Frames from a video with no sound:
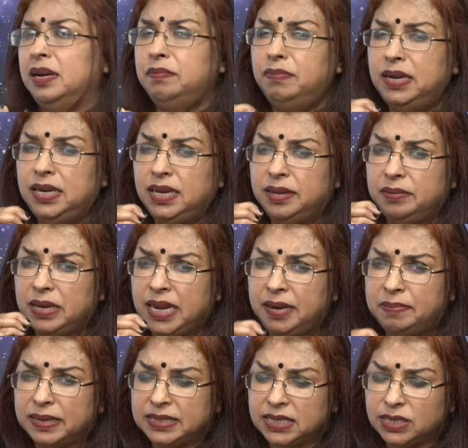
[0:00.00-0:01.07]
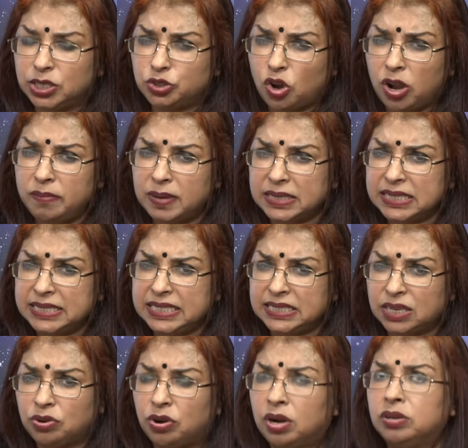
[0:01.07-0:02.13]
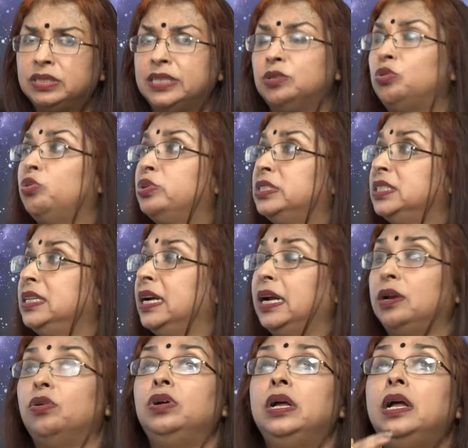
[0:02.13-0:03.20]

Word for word: মানে এই বাচ্চাটা ছয় মাসে যেটা করার কথা এটা করছে না কেন